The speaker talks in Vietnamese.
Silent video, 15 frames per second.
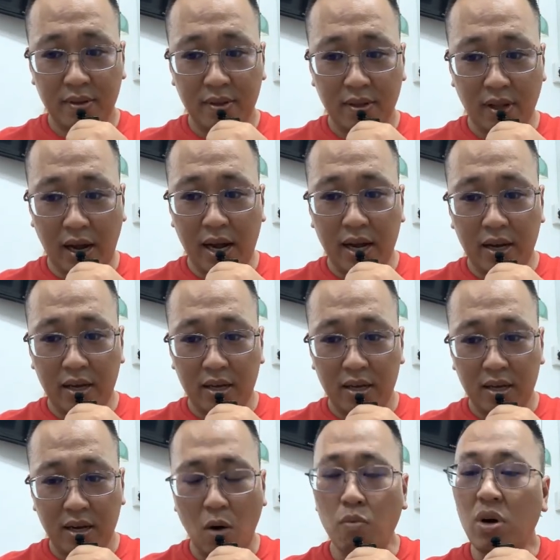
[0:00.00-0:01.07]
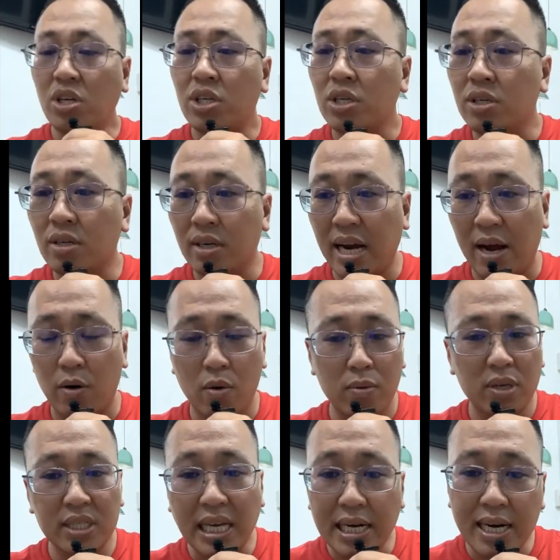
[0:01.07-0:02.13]
à, không có trường nào không
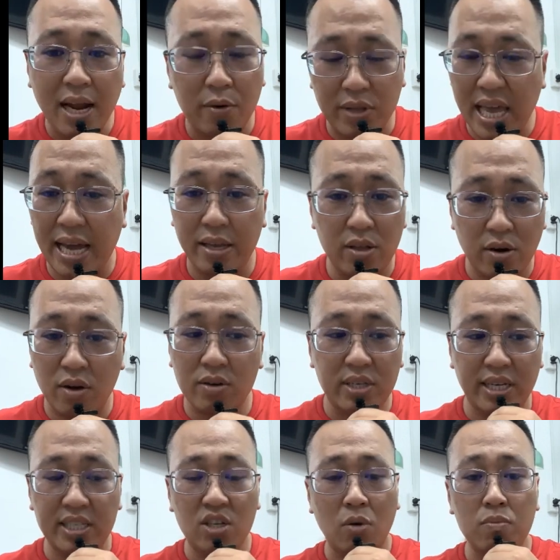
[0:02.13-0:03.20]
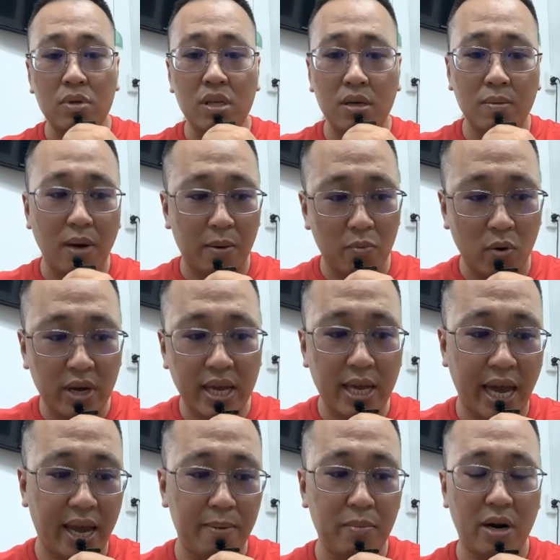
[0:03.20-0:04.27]
có sách nào dạy cho nó sẽ sống như là một cái
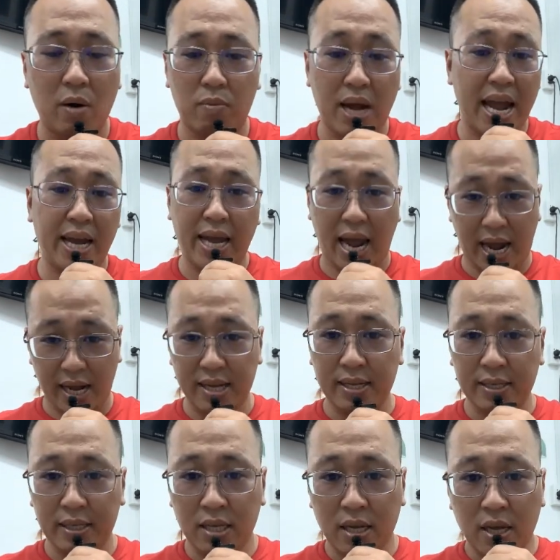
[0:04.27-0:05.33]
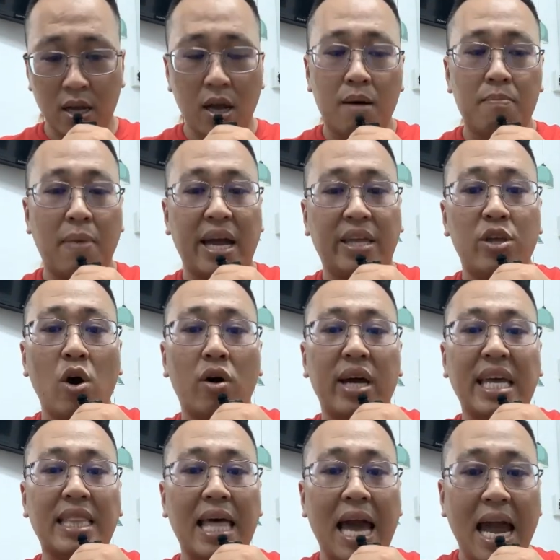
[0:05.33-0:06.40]
kẻ mà độc ác cả mà do
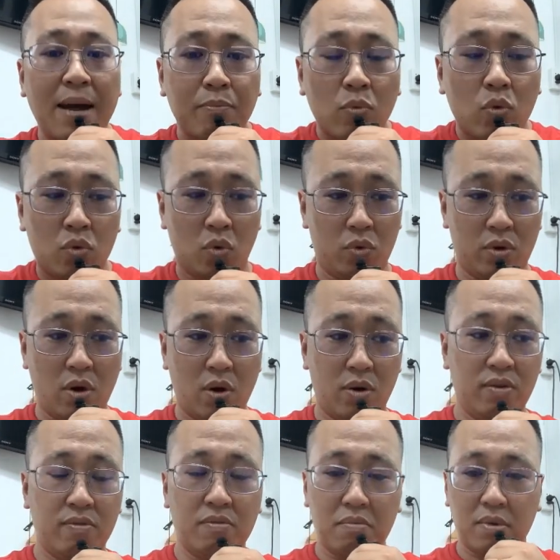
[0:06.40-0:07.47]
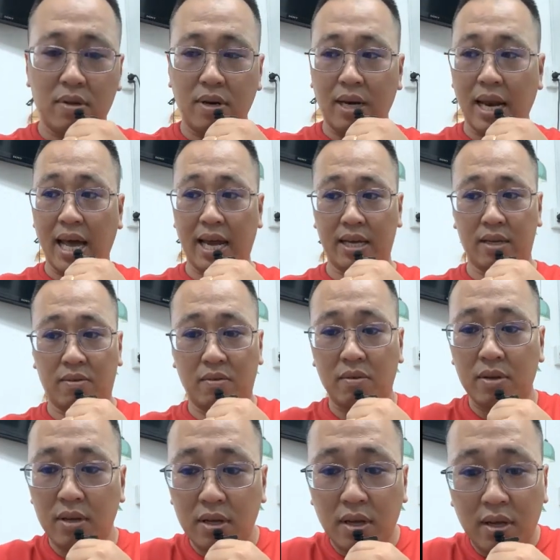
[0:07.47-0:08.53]
cái tham của tụi nó là
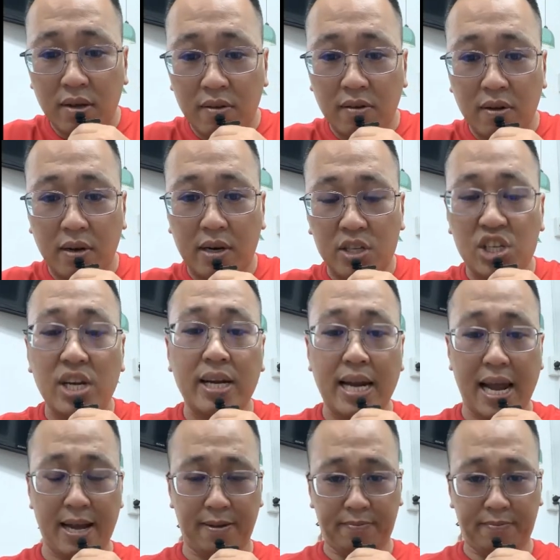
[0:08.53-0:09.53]
sinh ra